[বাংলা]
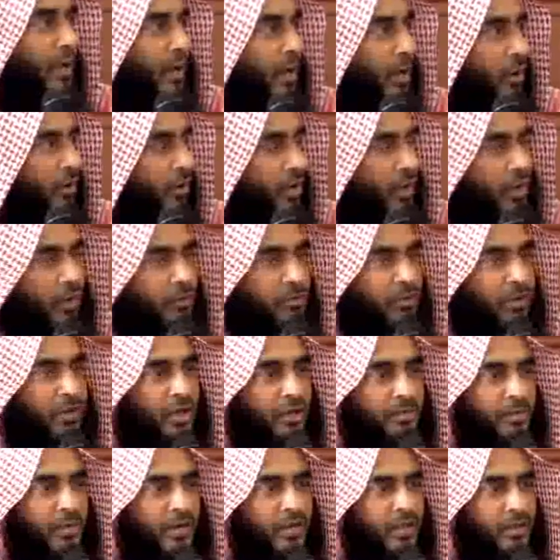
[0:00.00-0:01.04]
না খাইয়ে কেমন
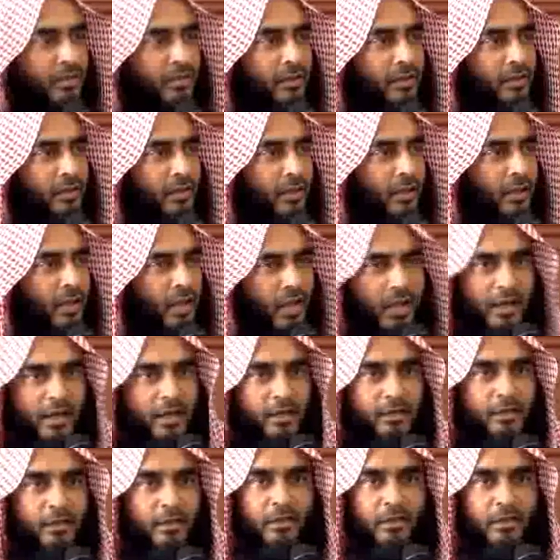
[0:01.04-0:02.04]
করে পাঠিয়ে দিই হ্যাঁ